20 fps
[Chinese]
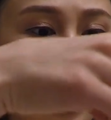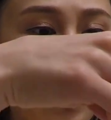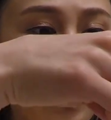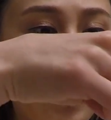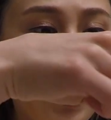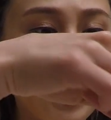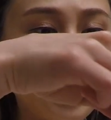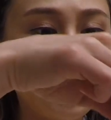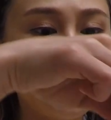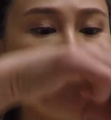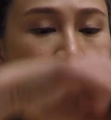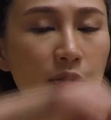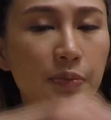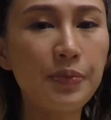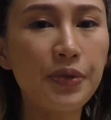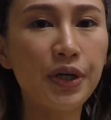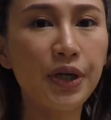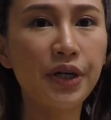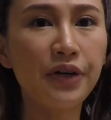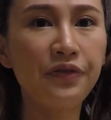Wonder
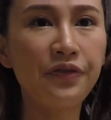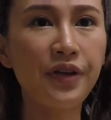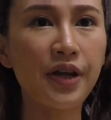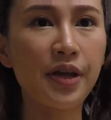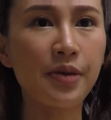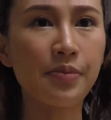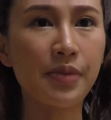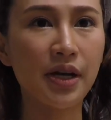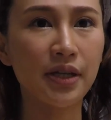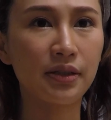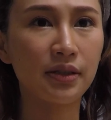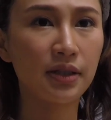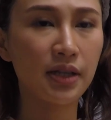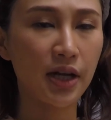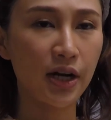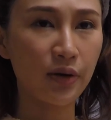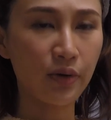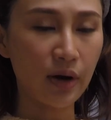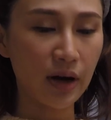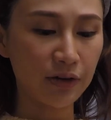Perfect
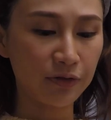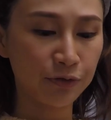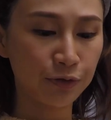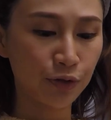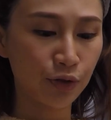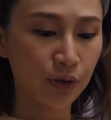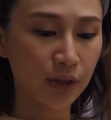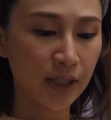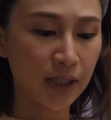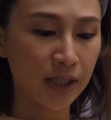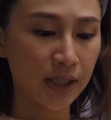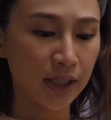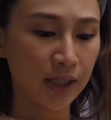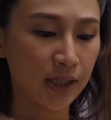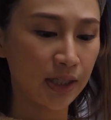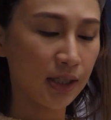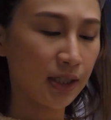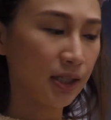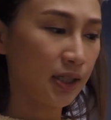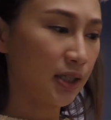Mascara four
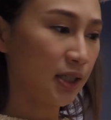D，